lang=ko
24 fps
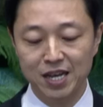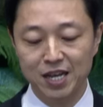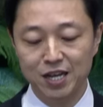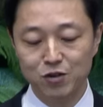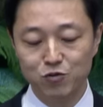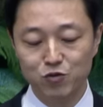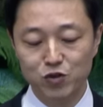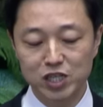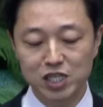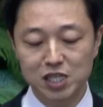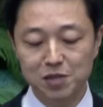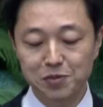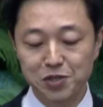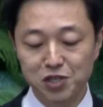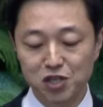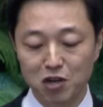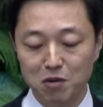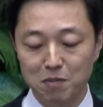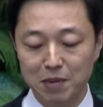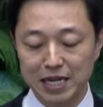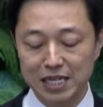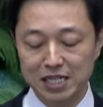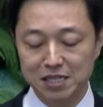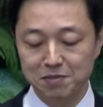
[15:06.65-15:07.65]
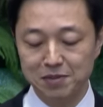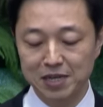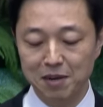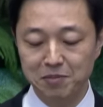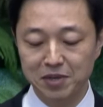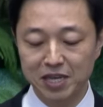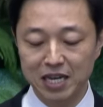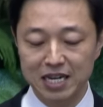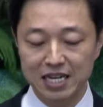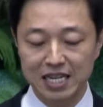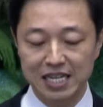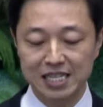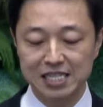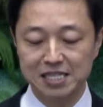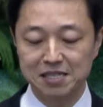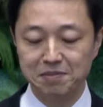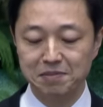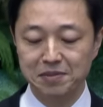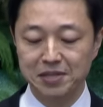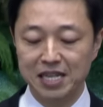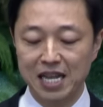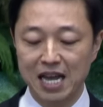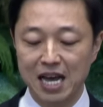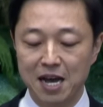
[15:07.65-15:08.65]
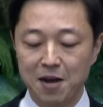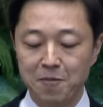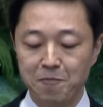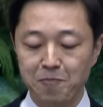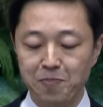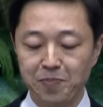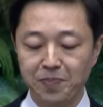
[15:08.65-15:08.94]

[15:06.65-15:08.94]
우리 12절 말씀을 함께 읽겠습니다.